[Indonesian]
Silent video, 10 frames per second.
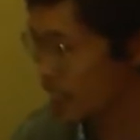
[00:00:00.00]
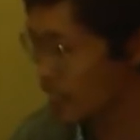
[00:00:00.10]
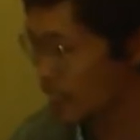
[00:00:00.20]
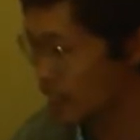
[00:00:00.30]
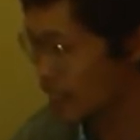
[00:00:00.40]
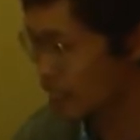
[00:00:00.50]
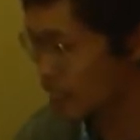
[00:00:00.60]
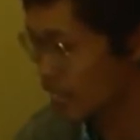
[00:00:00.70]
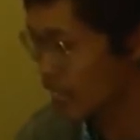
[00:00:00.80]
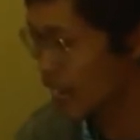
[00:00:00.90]
eh,
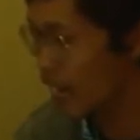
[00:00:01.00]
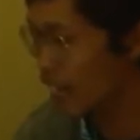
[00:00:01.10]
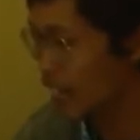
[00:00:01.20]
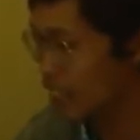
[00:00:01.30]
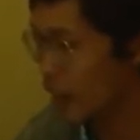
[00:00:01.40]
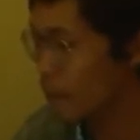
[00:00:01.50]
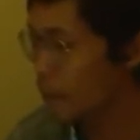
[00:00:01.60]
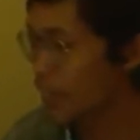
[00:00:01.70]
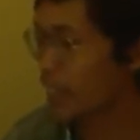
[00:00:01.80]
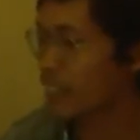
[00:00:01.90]
saya akan
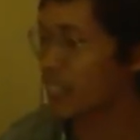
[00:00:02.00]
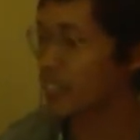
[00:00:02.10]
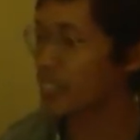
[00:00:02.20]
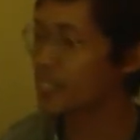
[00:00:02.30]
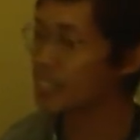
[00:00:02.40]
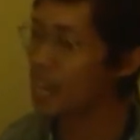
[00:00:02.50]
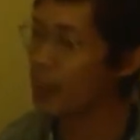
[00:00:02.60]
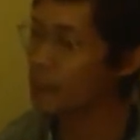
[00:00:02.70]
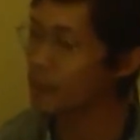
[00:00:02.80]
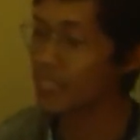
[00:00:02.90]
sampaikan ini
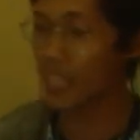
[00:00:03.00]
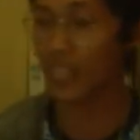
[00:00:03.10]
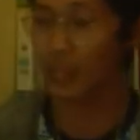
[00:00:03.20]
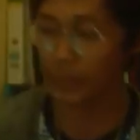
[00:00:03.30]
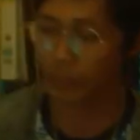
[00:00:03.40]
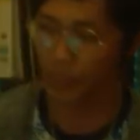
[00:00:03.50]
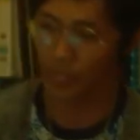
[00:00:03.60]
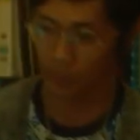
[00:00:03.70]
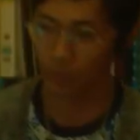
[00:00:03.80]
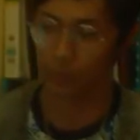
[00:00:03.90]
diambil saya
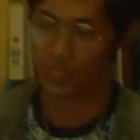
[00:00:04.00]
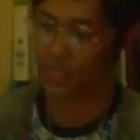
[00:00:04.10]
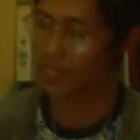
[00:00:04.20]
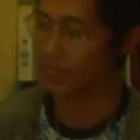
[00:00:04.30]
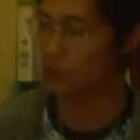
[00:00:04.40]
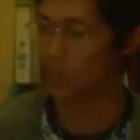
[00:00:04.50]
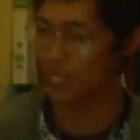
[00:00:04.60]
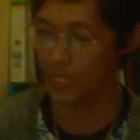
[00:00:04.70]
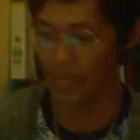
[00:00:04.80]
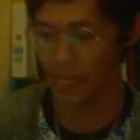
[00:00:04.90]
mengadopsi
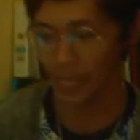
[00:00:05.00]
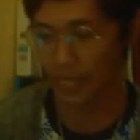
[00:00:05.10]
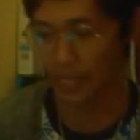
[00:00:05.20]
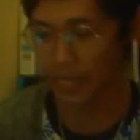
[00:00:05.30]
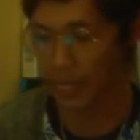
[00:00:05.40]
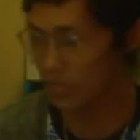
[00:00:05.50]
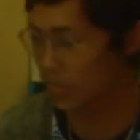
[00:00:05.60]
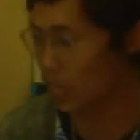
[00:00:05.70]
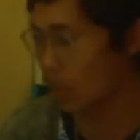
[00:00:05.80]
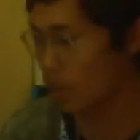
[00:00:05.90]
tulisan ini
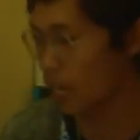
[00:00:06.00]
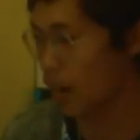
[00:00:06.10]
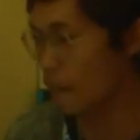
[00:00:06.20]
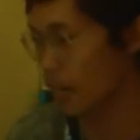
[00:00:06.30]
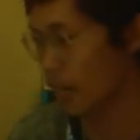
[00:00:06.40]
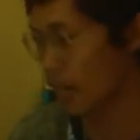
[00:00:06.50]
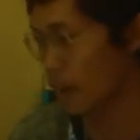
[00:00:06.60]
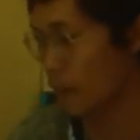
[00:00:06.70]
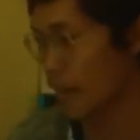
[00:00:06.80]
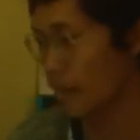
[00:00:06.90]
dari seorang
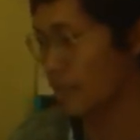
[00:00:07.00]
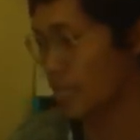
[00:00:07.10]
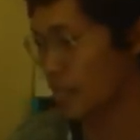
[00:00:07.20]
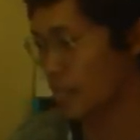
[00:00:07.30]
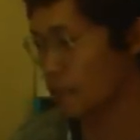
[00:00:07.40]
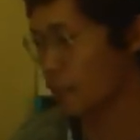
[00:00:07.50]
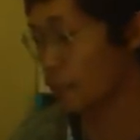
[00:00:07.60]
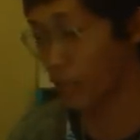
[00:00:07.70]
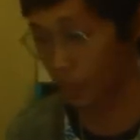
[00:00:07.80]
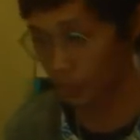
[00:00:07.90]
bernama
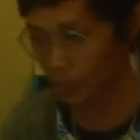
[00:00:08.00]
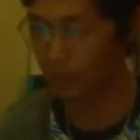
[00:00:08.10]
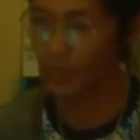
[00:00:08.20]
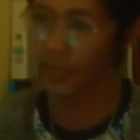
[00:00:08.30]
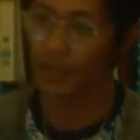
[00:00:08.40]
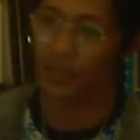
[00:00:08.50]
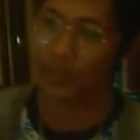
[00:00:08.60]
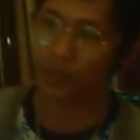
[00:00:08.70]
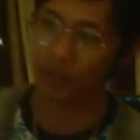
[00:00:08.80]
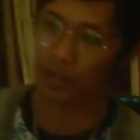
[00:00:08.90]
Jennifer Weddle
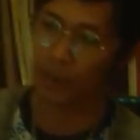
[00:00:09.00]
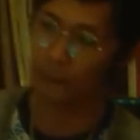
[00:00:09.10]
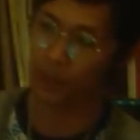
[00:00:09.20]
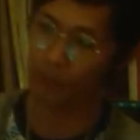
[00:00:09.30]
seorang